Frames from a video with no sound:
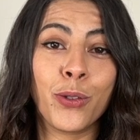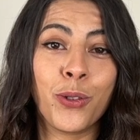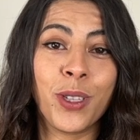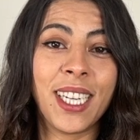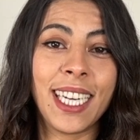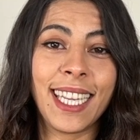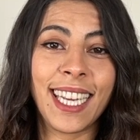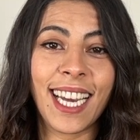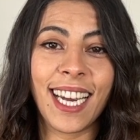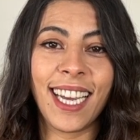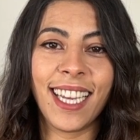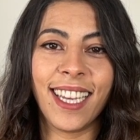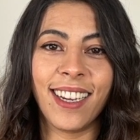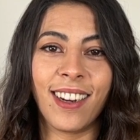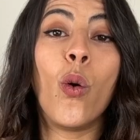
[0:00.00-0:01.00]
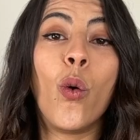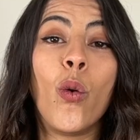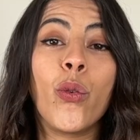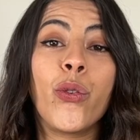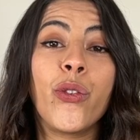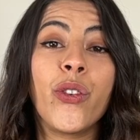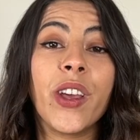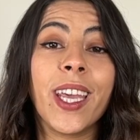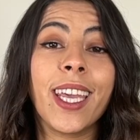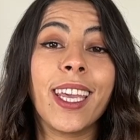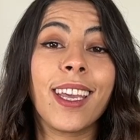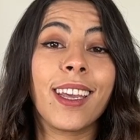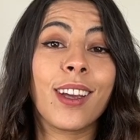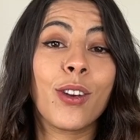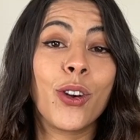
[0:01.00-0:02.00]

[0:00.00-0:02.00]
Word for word: du détail ont fait